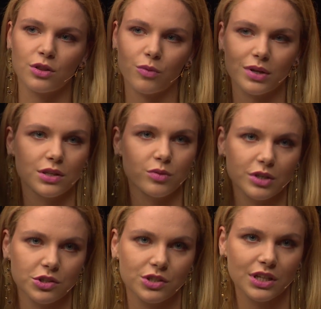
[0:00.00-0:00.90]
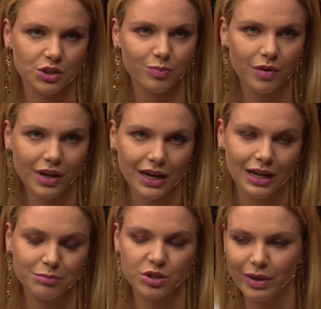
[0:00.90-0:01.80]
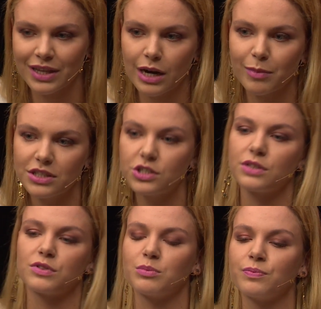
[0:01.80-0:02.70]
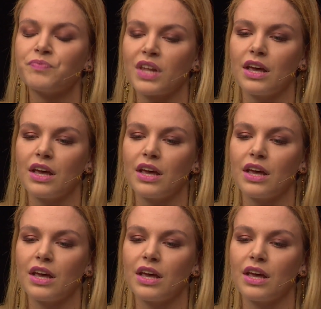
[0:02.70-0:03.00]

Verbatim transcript: y, dokładnie tłumaczyć, na czym polega przebieg dramatyczny w tym